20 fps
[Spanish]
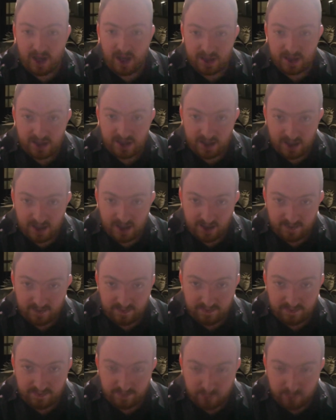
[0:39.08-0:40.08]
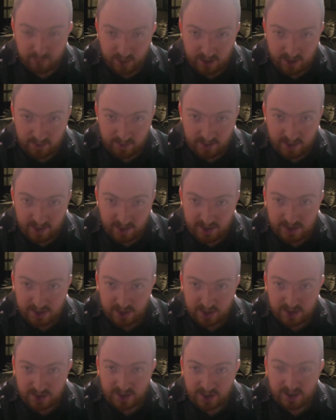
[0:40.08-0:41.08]
así que pueden ver
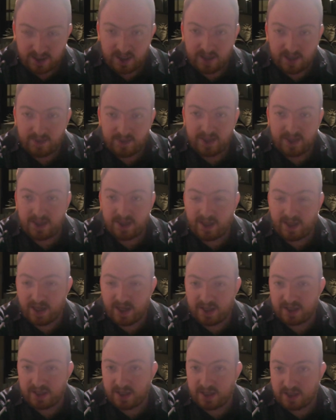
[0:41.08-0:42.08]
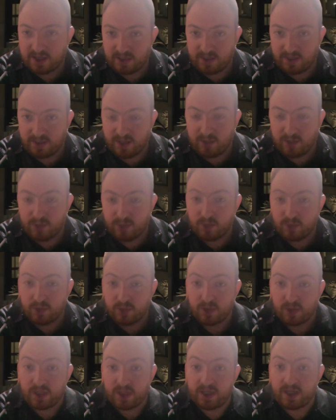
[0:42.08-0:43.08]
esto tranquilamente hasta determinado
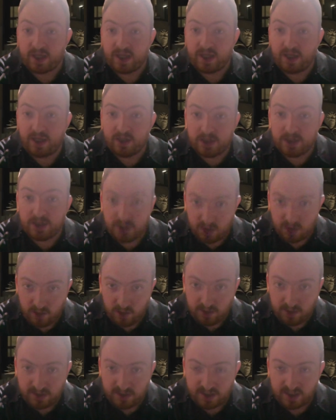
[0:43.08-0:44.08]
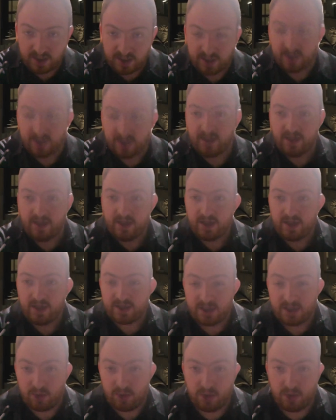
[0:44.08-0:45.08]
punto. Que tranquilos, yo lo avisaré.
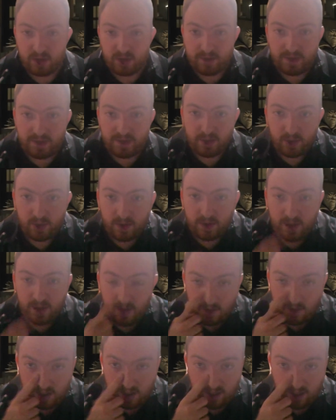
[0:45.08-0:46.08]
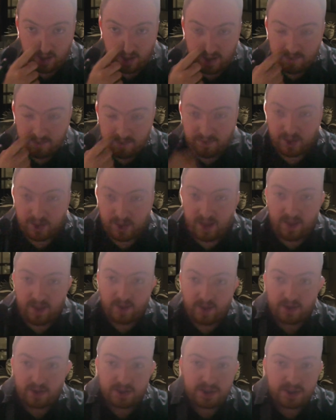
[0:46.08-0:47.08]
Segundo capítulo de Loki, temporada
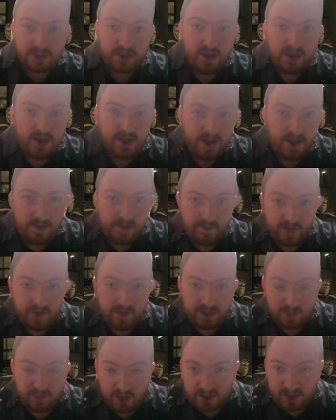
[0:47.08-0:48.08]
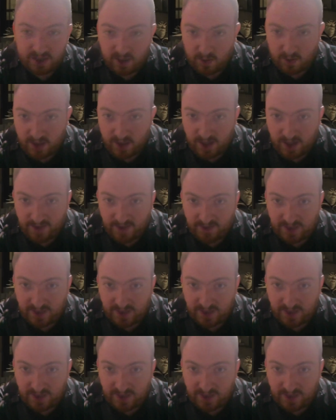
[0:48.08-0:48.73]
2. Después de una